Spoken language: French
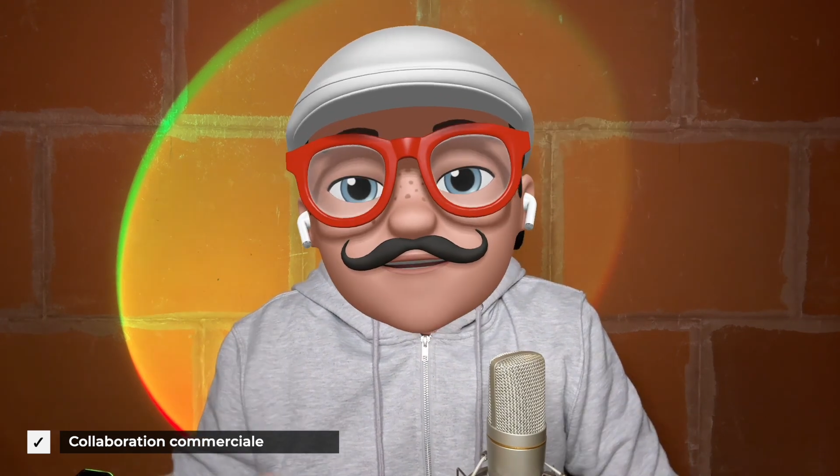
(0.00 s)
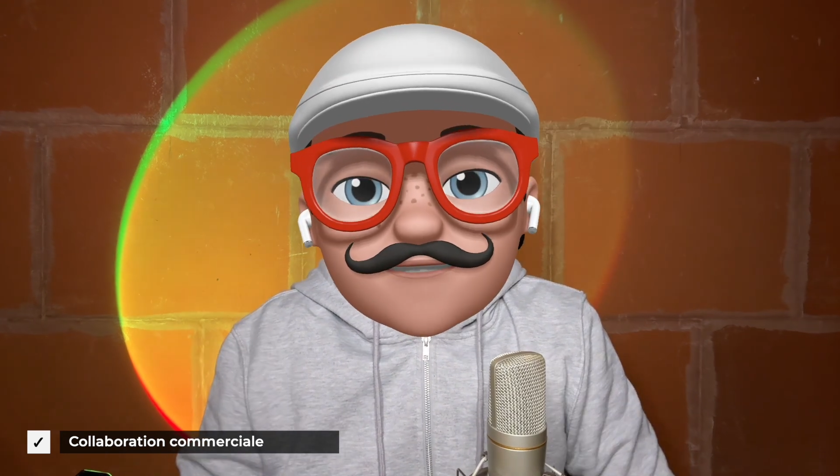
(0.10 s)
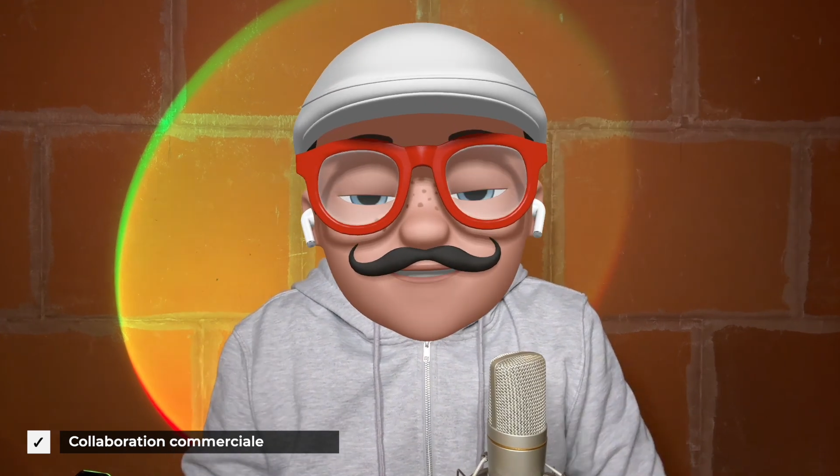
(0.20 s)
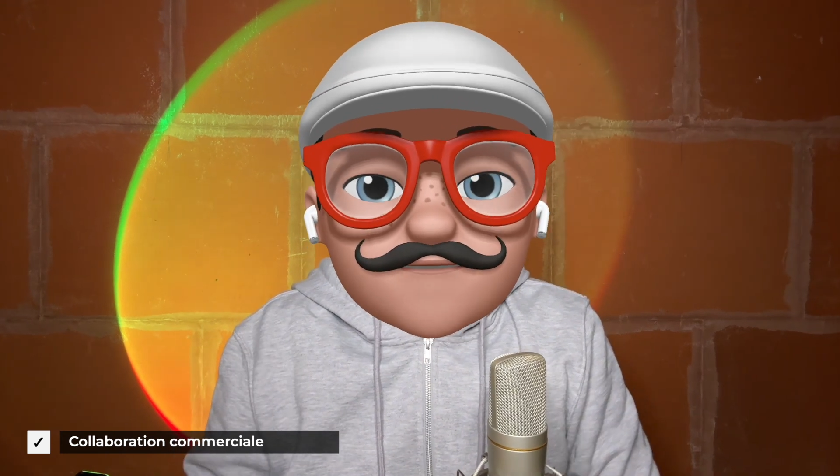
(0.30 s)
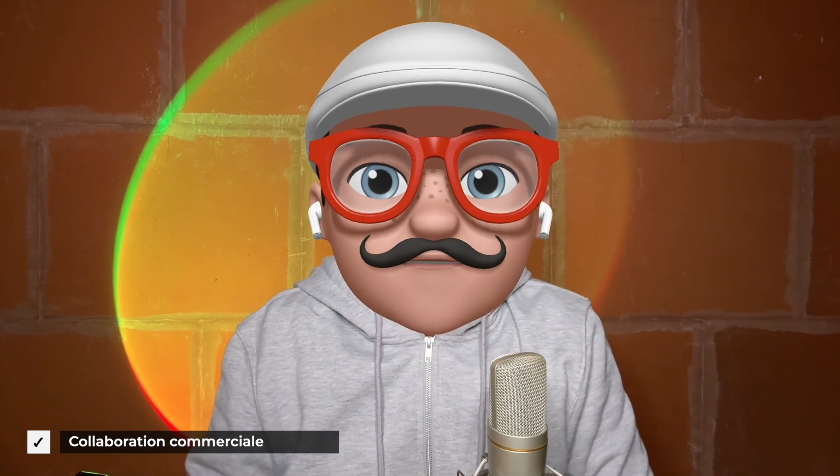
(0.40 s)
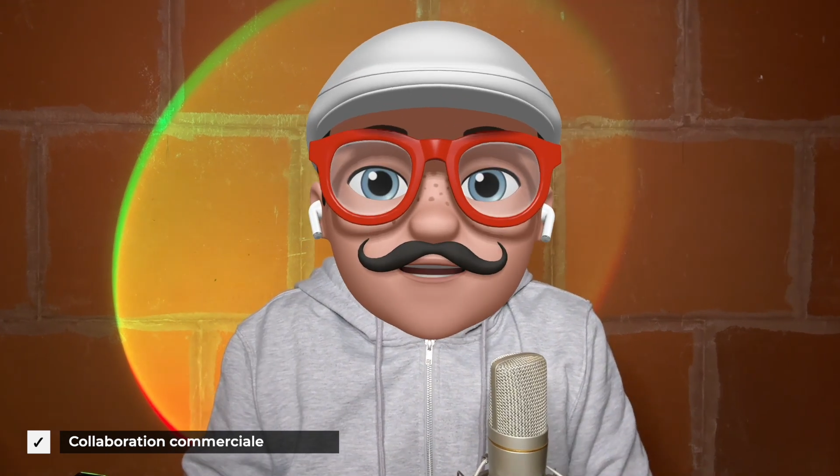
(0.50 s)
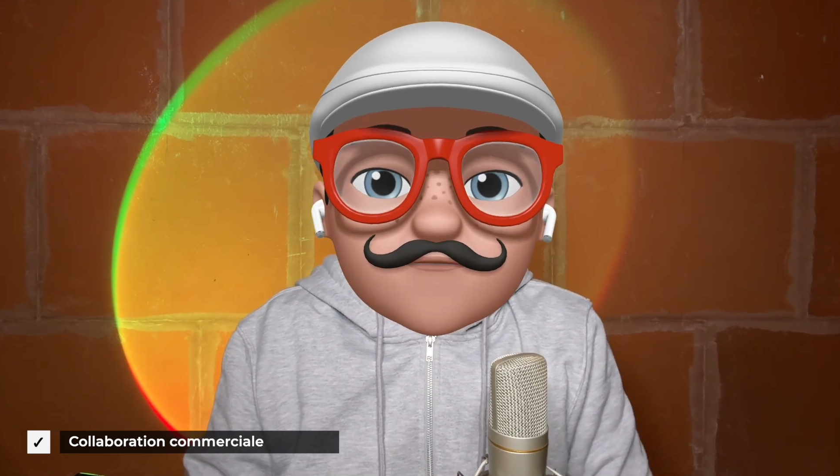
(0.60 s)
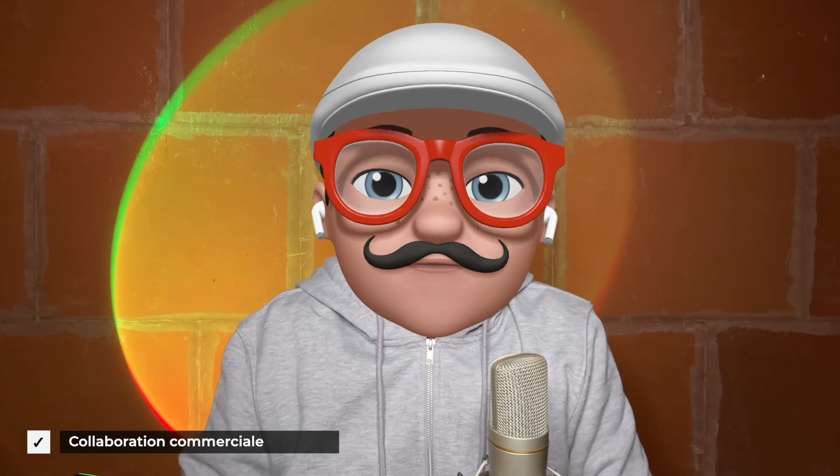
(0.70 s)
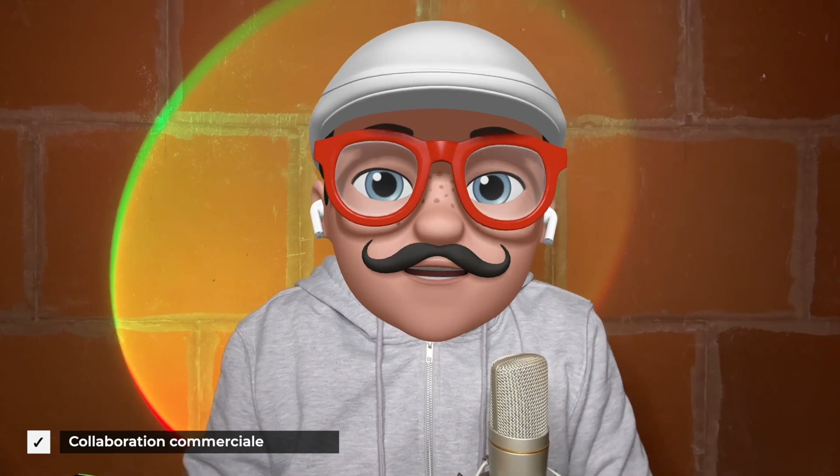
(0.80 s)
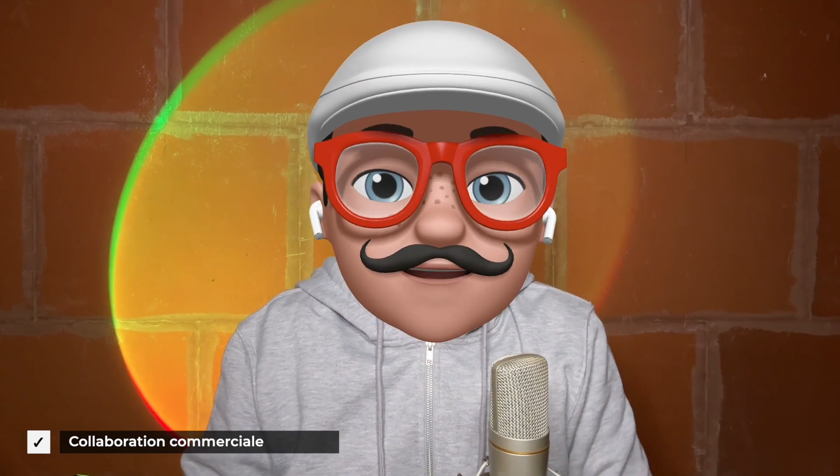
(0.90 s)
Si vous
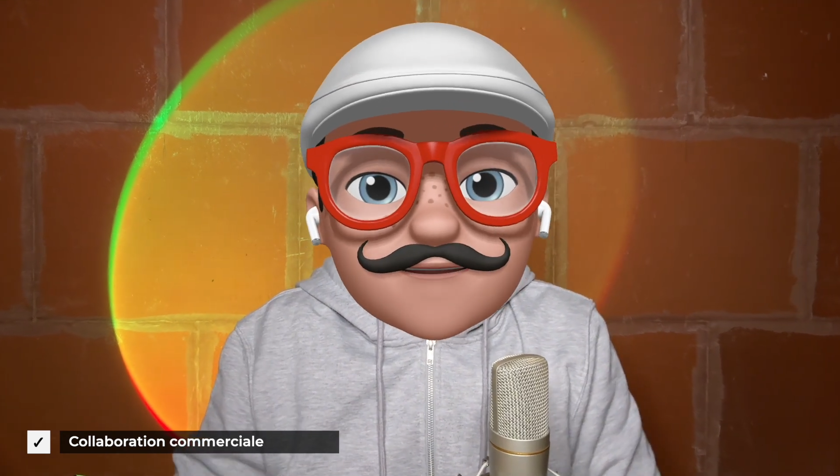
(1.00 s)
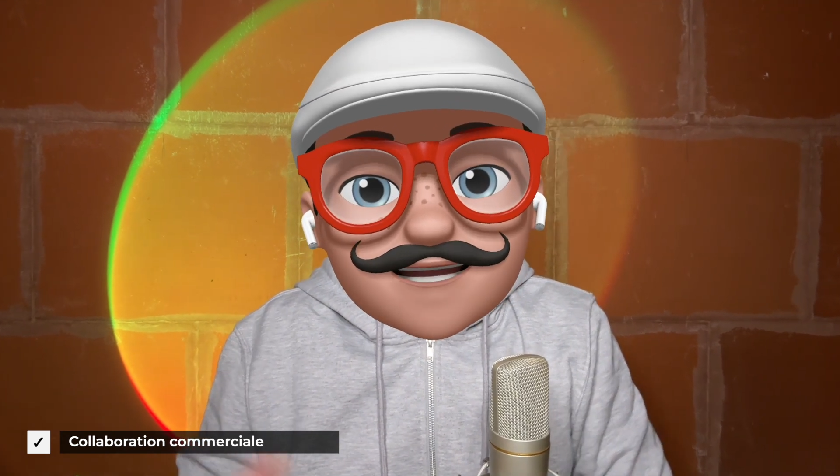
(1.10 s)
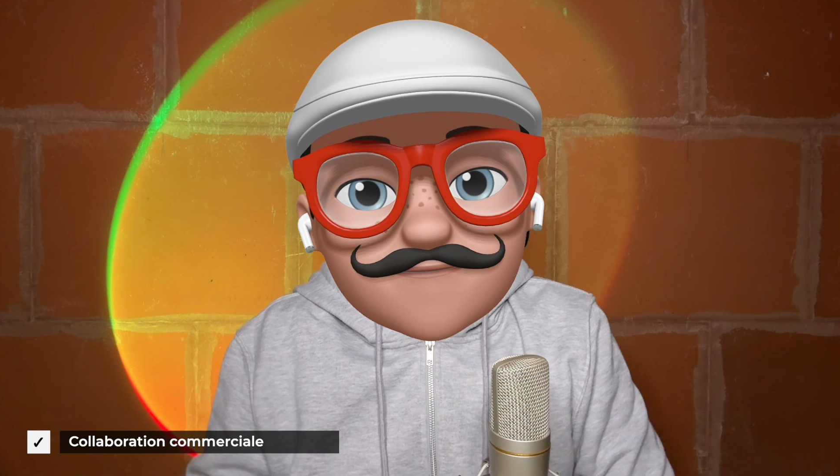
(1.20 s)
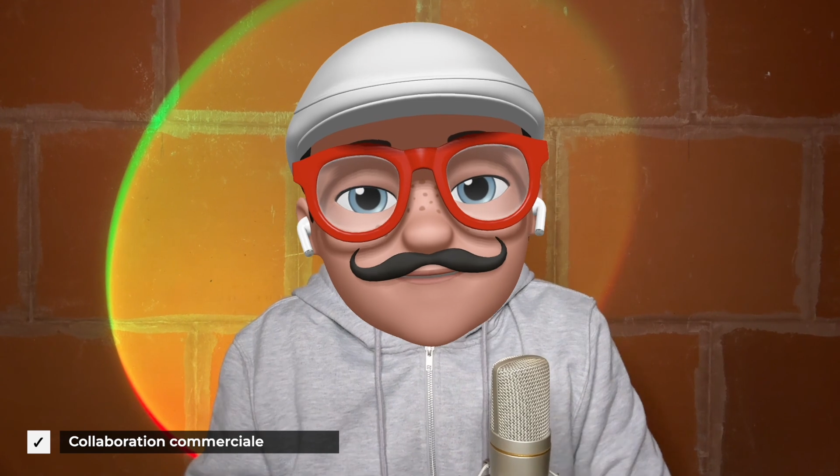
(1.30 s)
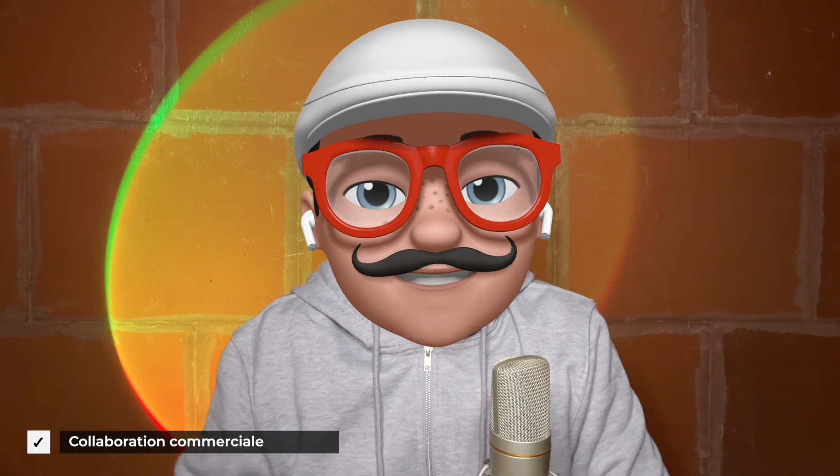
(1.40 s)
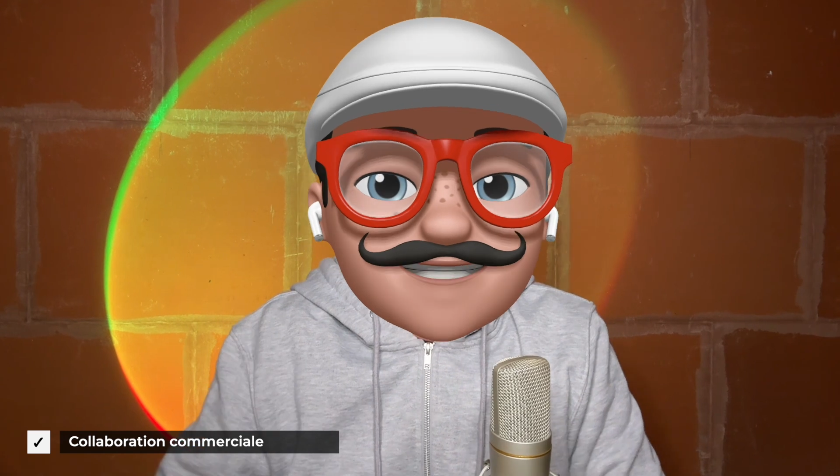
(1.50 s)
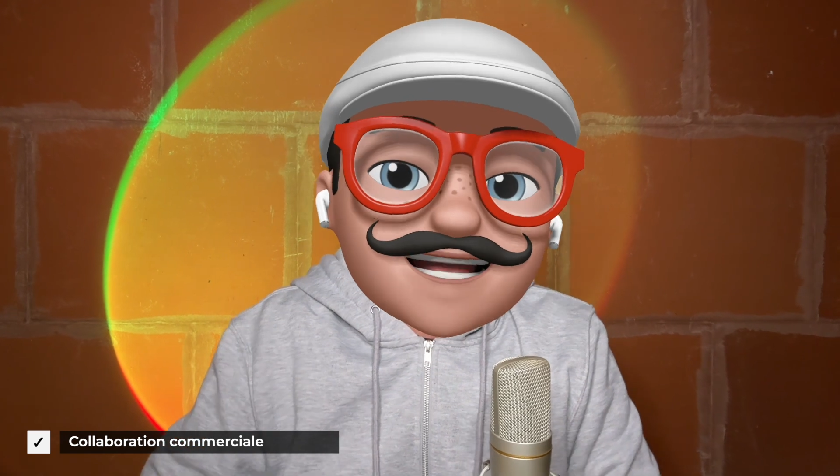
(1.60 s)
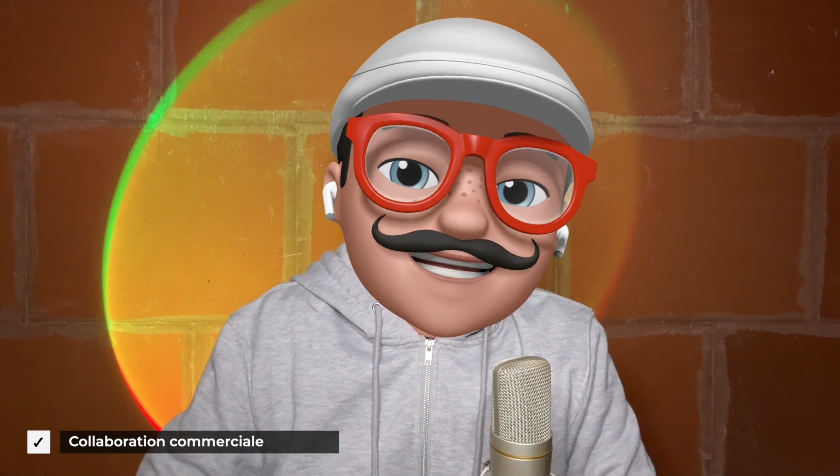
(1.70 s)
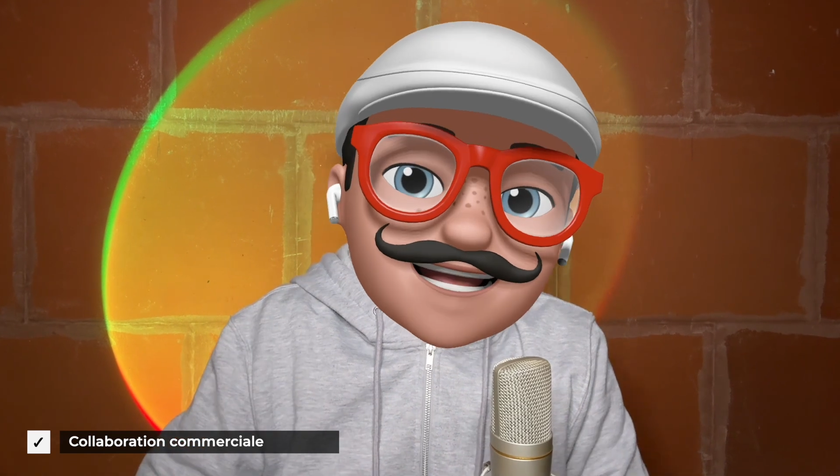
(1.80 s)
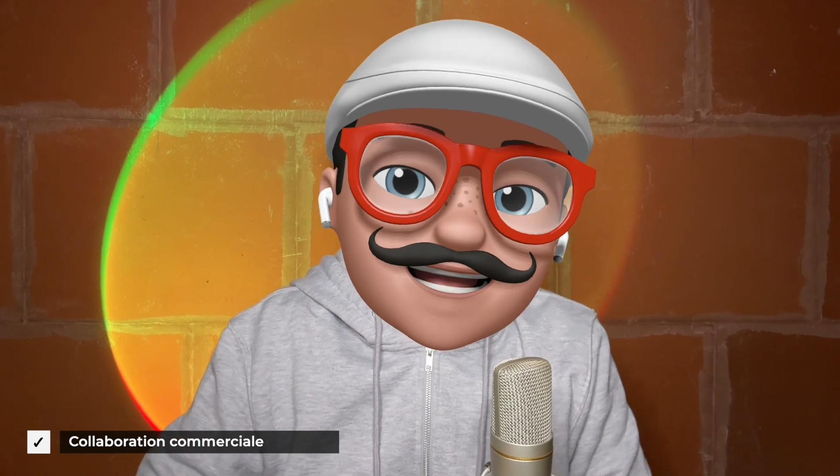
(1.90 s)
ajoutez Netflix,
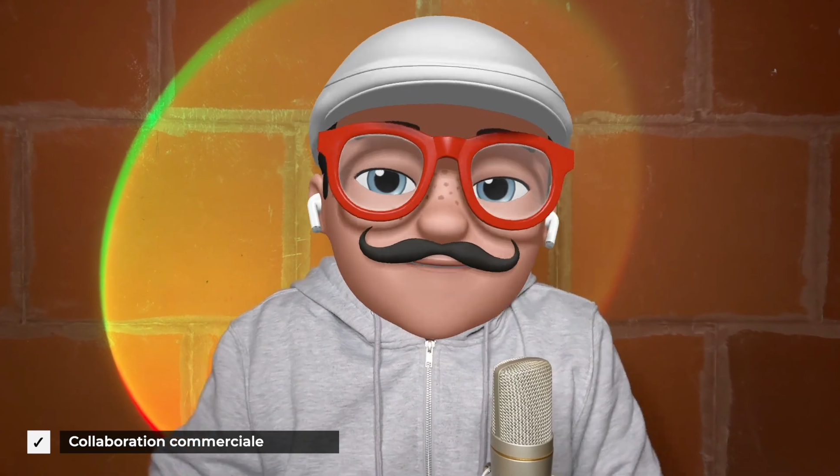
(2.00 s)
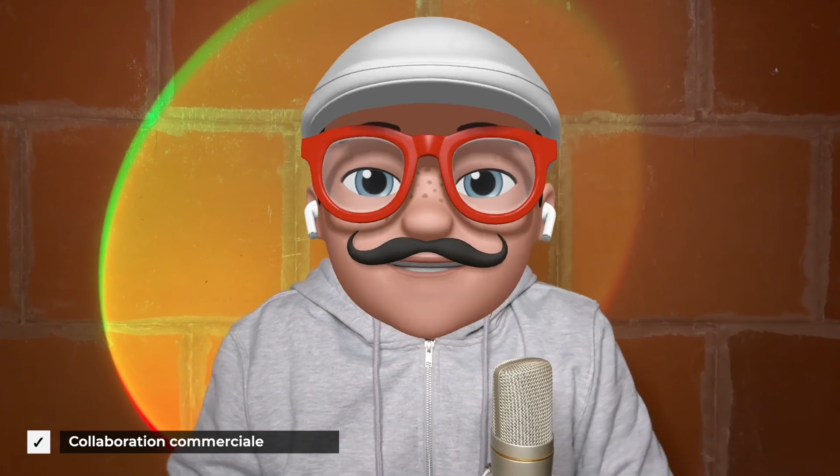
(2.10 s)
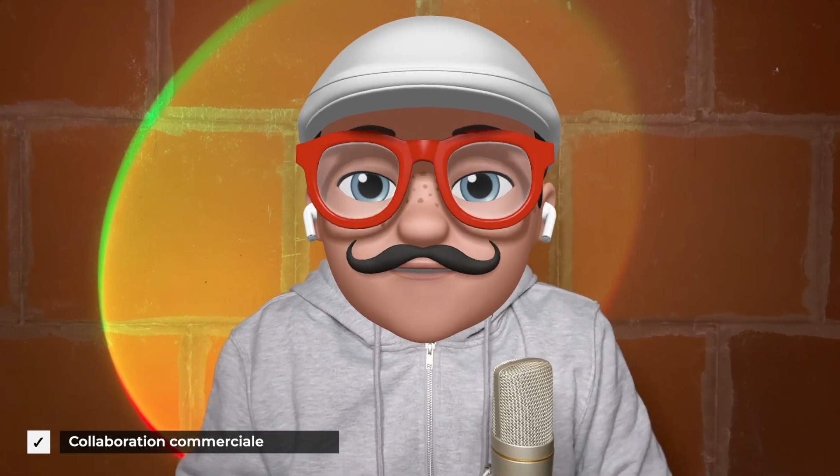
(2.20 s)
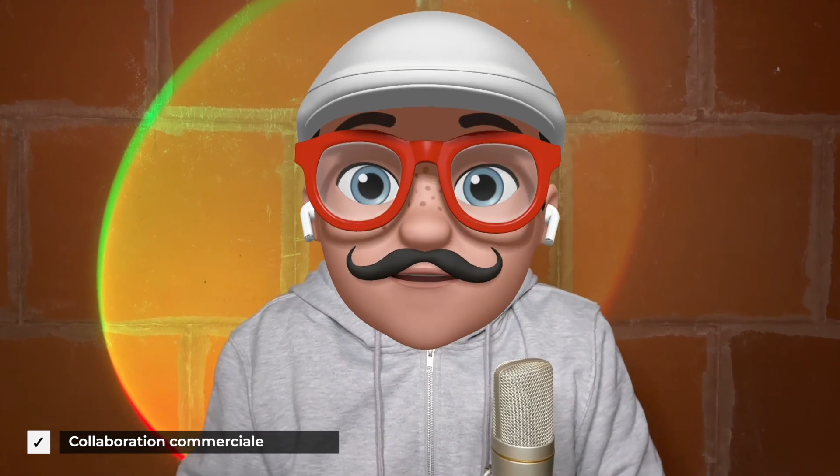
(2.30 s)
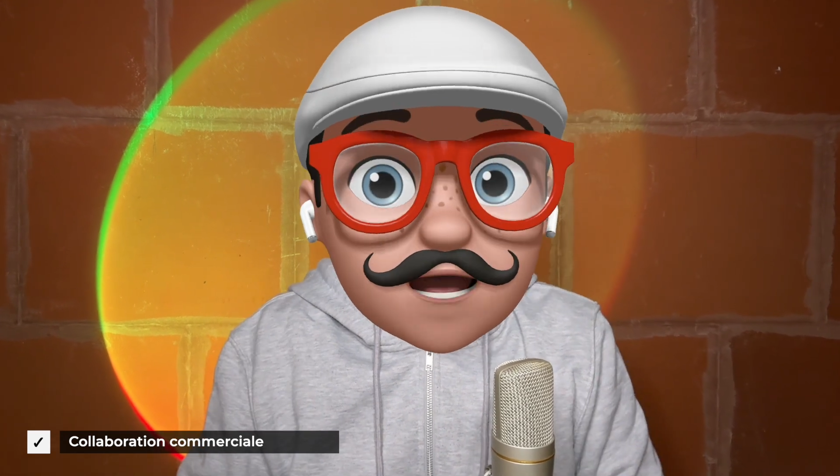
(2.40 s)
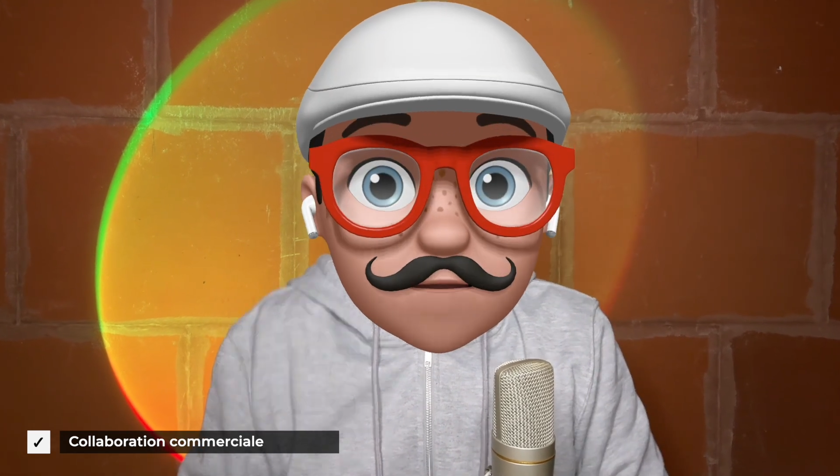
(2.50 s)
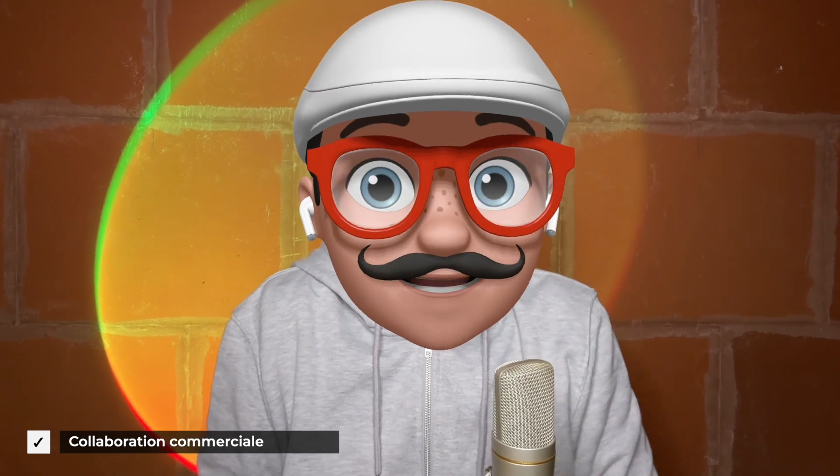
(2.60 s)
Canal, Amazon,